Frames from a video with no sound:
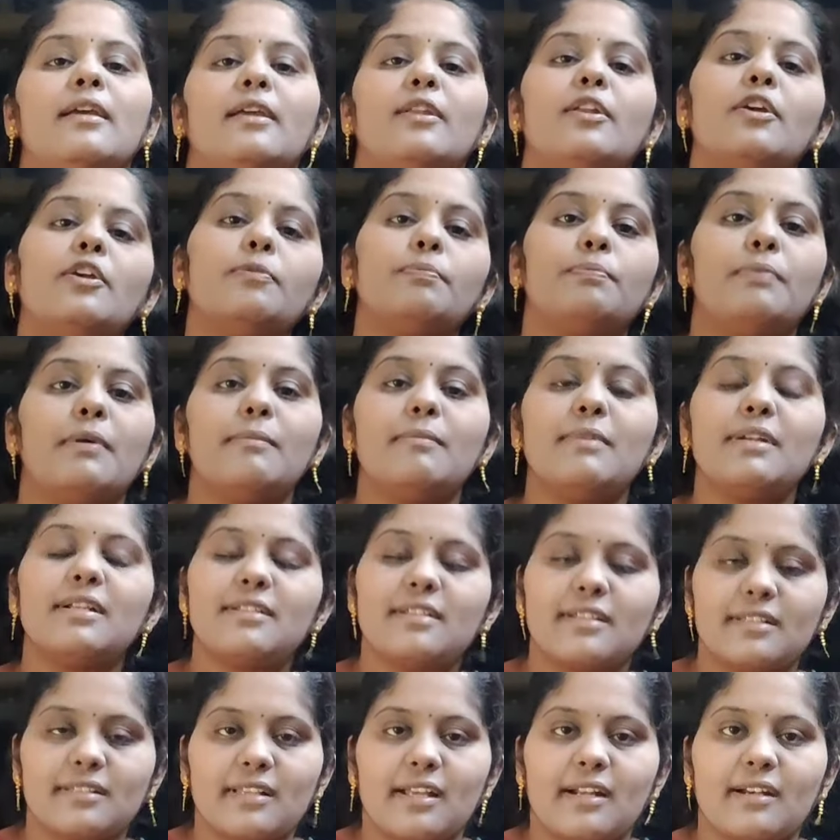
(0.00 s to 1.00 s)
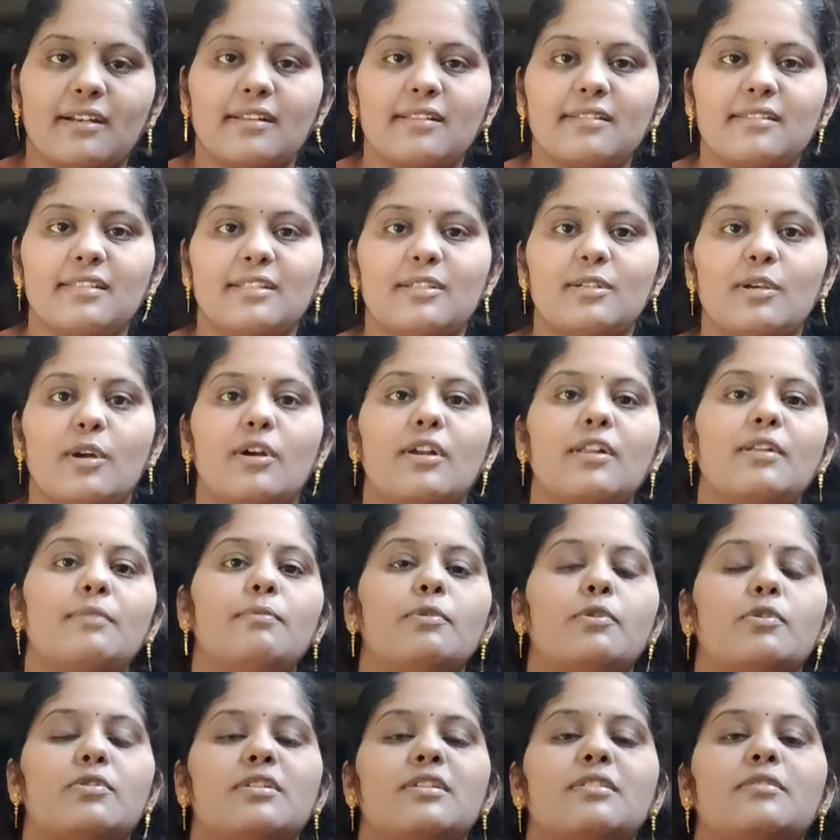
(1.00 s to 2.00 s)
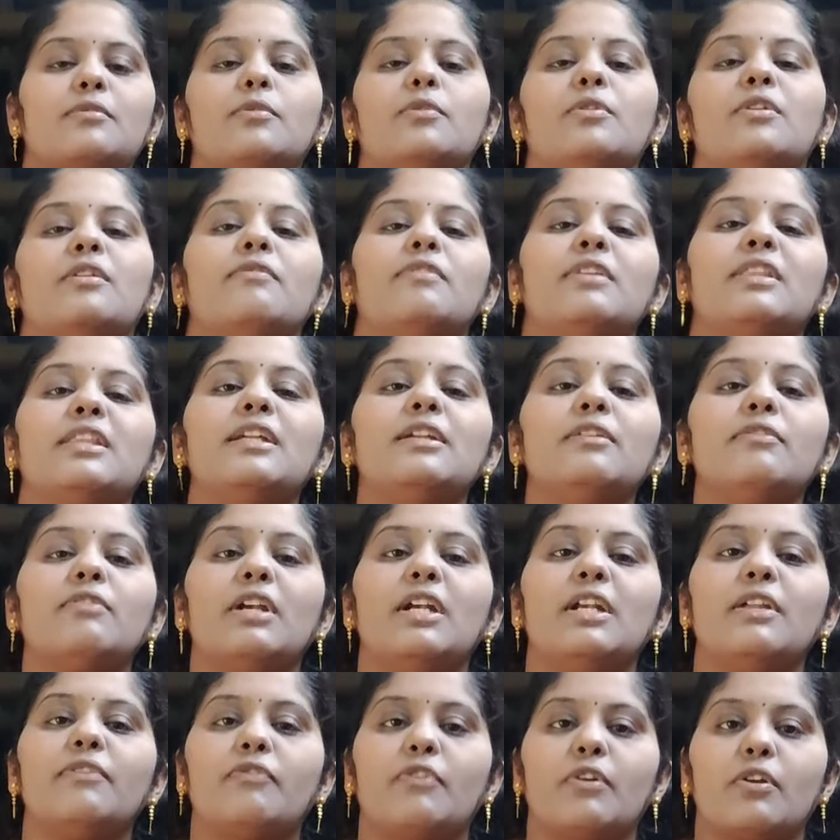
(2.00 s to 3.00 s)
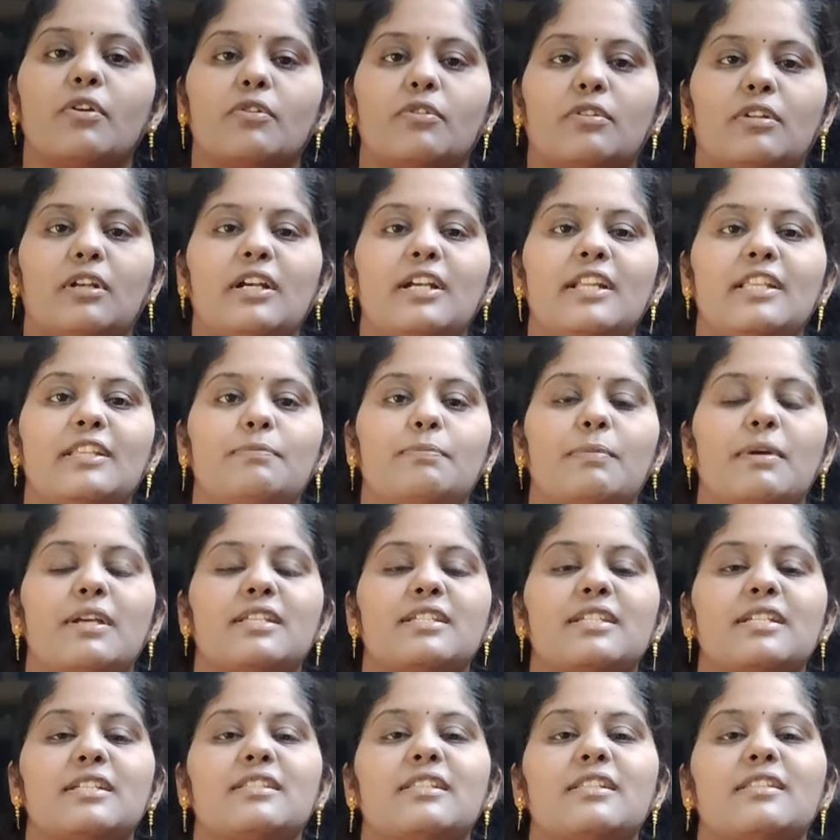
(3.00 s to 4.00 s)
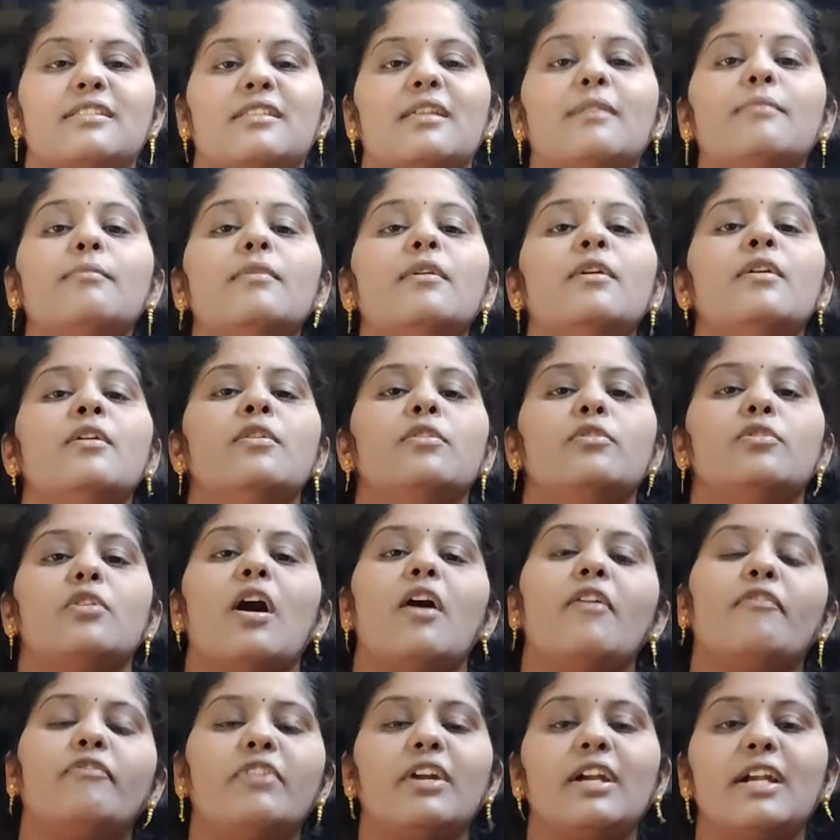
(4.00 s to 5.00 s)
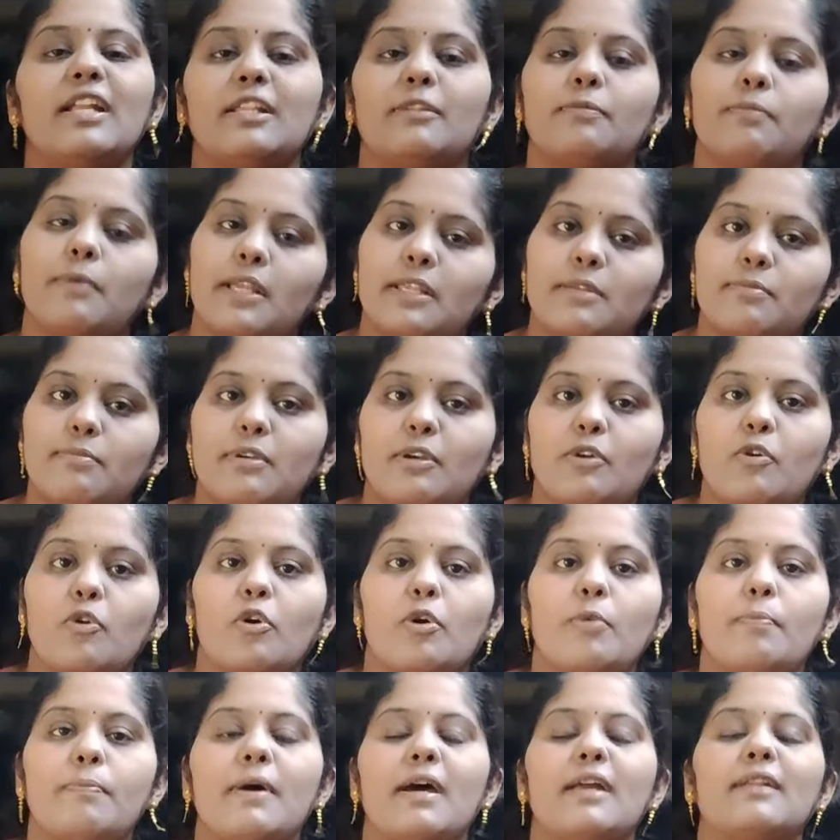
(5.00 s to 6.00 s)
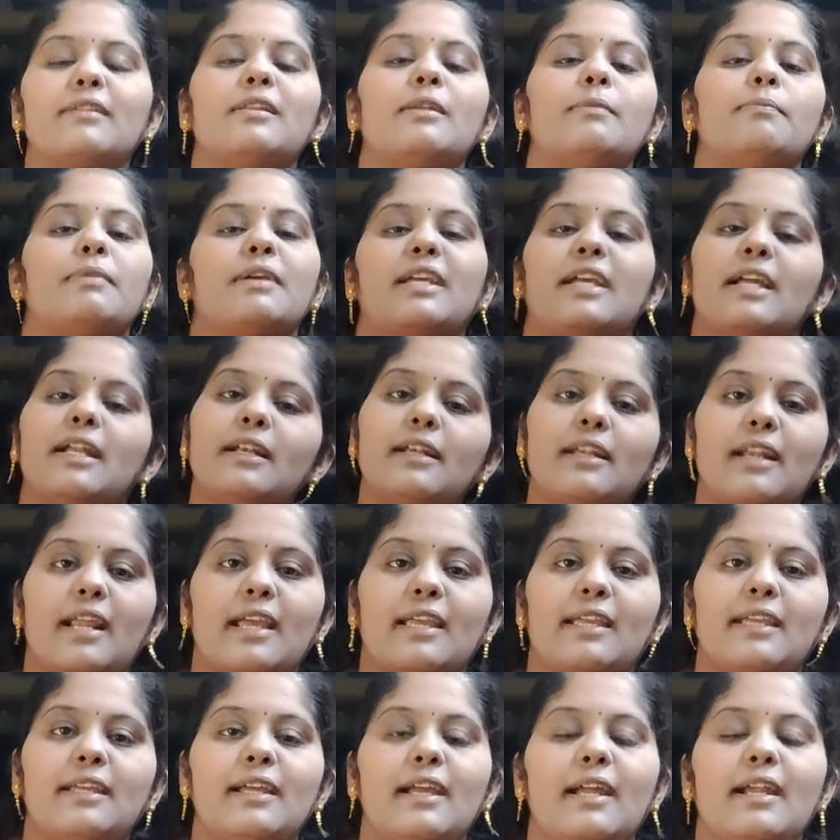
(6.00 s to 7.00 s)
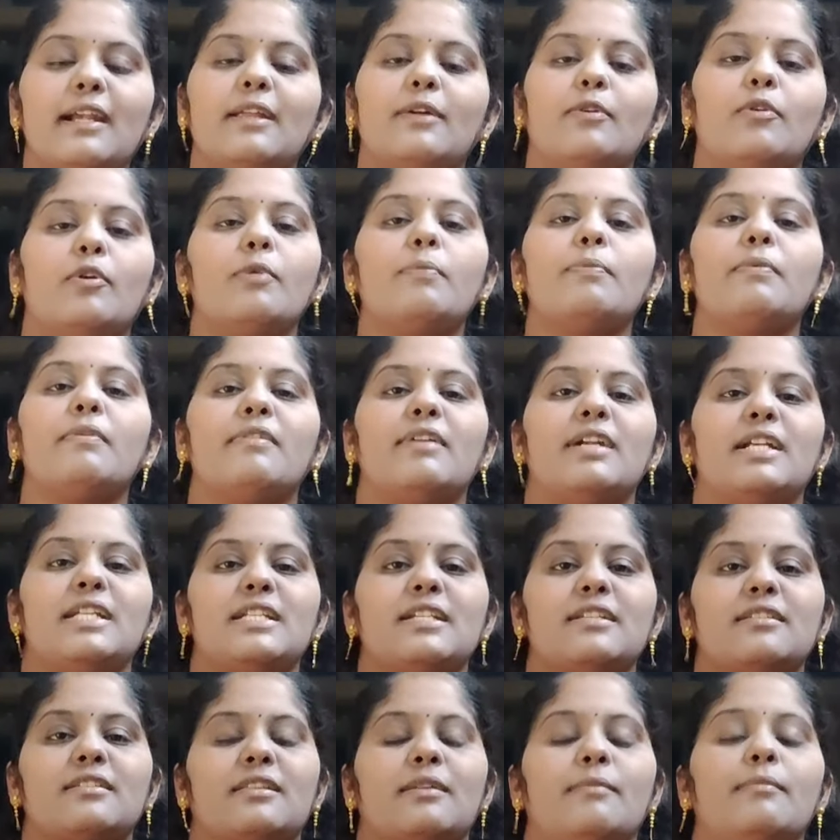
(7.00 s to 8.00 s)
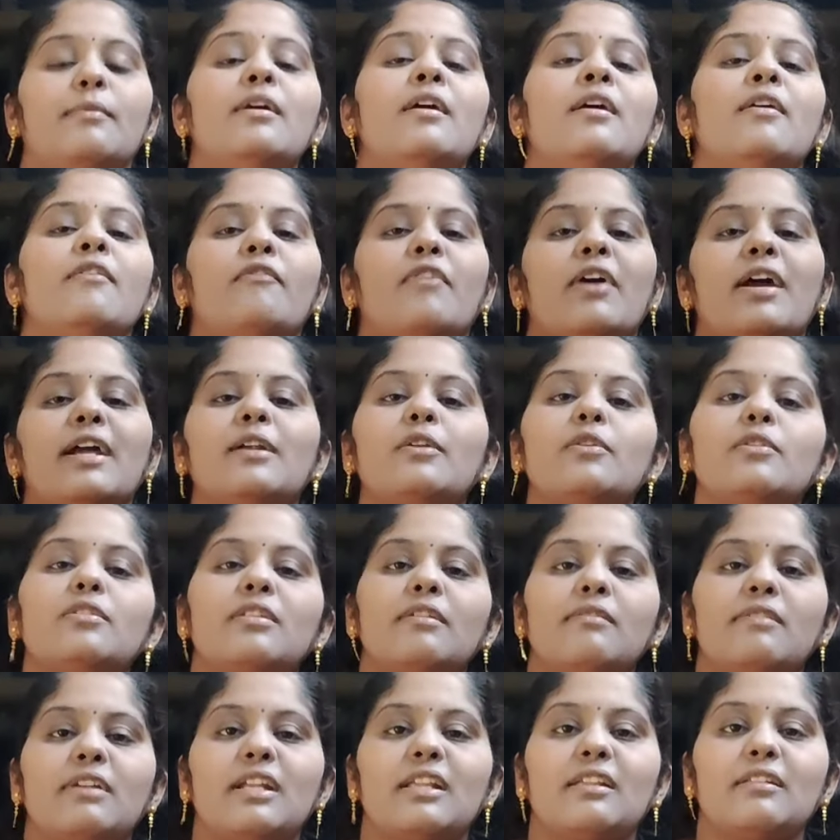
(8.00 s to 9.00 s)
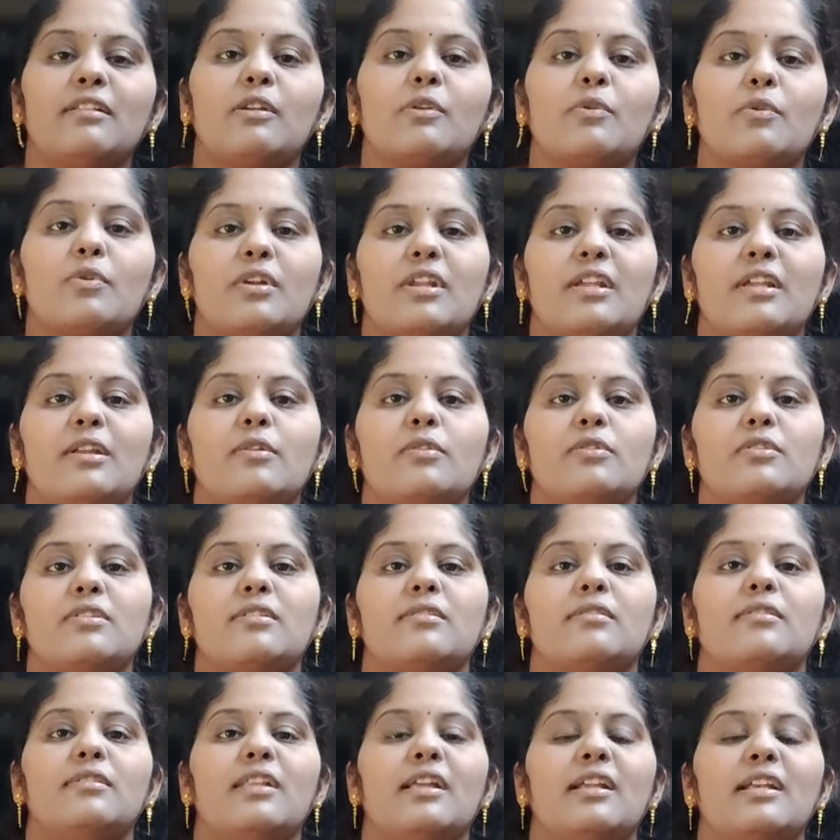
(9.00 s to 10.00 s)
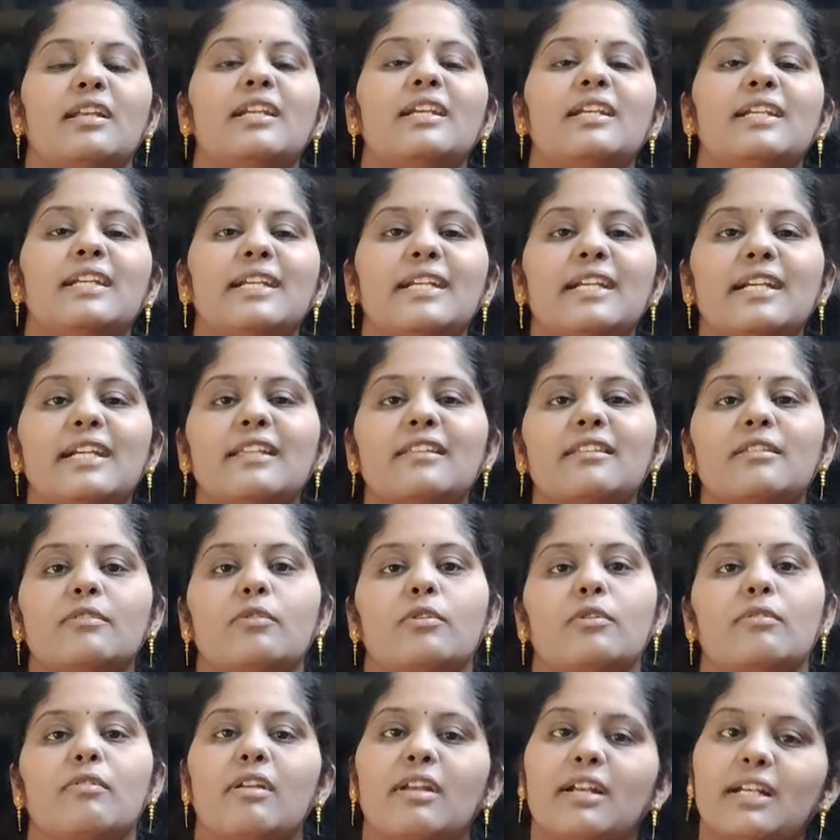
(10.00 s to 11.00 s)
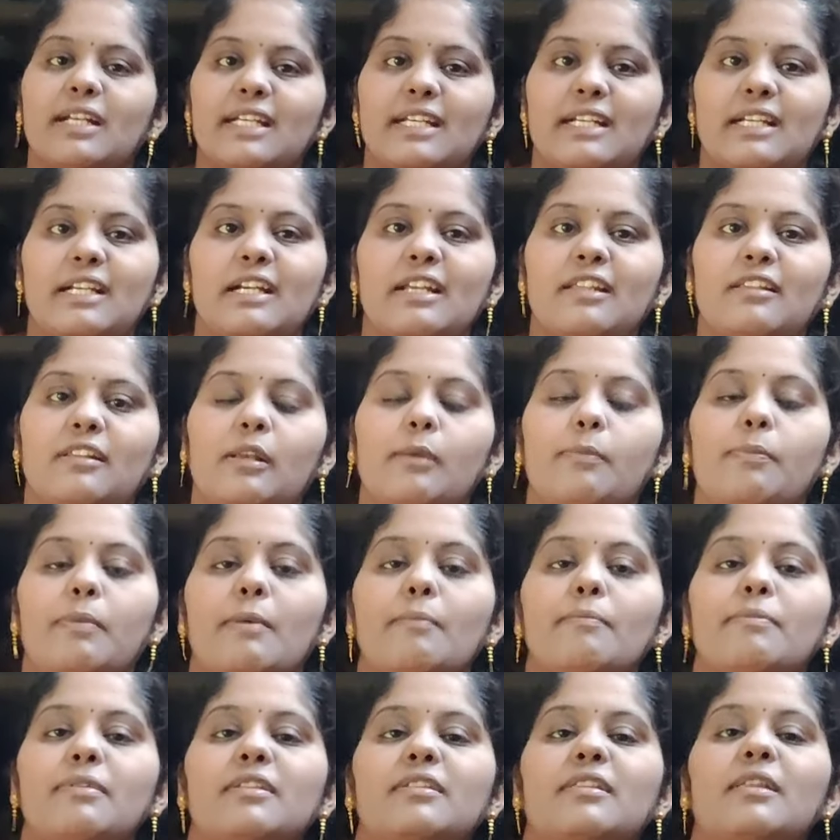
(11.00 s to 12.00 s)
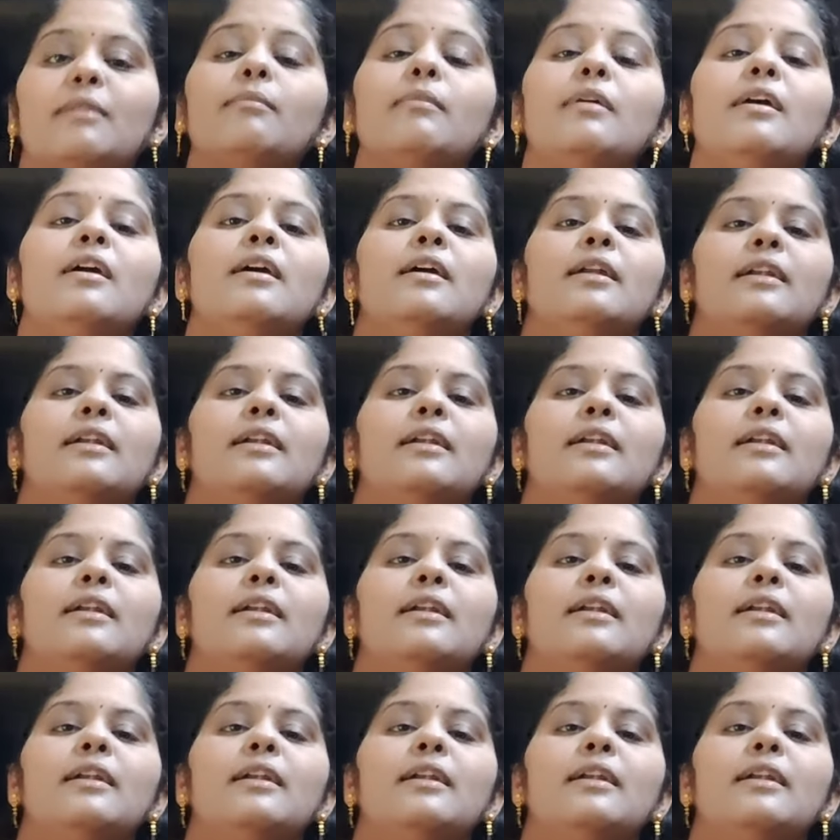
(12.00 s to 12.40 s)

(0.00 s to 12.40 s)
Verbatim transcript: ఈ రోజు పేమెంట్ చేసి అడ్రస్ ఇచ్చి ఆర్డర్ బుక్ చేసుకుంటే విత్ ఇన్ ట్వంటీ ఫోర్ అవర్స్ లో డిస్పాచ్ చేసేస్తాం సో ఆఫ్టర్ డిస్పాచ్ మీకు ఒక పార్సల్ పిక్ అండ్ ట్రాకింగ్ ఐడి కూడా ప్రొవైడ్ చేస్తాం ఫైవ్ టు సెవెన్ డేస్ లో కొరియర్ వచ్చేస్తుందండి డిటీడీస్ ఉన్న వాళ్ళకి డిటీడీస్ లో పంపిస్తాం